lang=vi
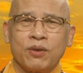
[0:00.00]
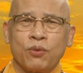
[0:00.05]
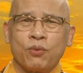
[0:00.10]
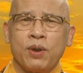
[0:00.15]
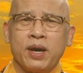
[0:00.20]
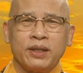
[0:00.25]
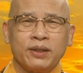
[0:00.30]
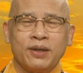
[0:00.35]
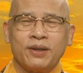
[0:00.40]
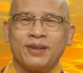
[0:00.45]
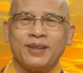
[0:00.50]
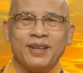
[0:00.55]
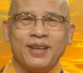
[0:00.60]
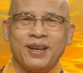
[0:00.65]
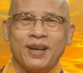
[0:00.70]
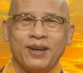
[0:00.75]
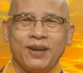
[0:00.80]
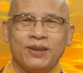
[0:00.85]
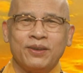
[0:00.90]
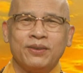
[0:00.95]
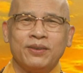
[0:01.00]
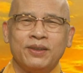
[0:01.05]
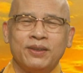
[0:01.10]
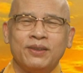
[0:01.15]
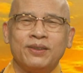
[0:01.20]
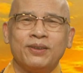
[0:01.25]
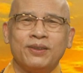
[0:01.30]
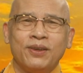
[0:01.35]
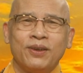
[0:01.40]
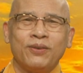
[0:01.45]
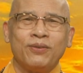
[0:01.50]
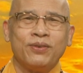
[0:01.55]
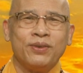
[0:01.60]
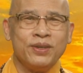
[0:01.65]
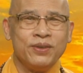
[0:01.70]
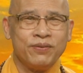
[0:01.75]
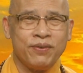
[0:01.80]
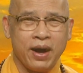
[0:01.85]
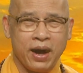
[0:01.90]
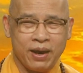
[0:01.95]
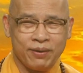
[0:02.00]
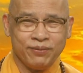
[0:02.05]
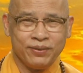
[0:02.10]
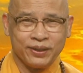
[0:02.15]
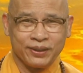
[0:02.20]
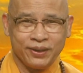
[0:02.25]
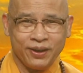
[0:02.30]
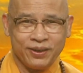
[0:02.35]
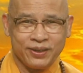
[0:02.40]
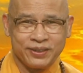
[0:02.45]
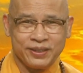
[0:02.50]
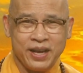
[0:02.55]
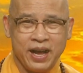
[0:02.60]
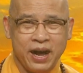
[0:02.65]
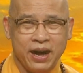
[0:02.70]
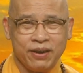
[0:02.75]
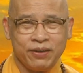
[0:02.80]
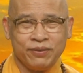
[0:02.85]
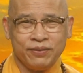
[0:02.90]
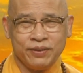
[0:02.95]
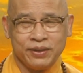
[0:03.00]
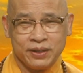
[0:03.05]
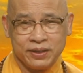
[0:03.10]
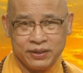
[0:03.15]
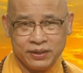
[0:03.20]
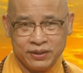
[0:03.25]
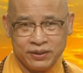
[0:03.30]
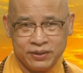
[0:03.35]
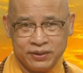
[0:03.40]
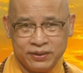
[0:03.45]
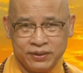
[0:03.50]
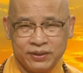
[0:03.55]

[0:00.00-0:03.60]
quả thật là nó phí phạm về thời gian về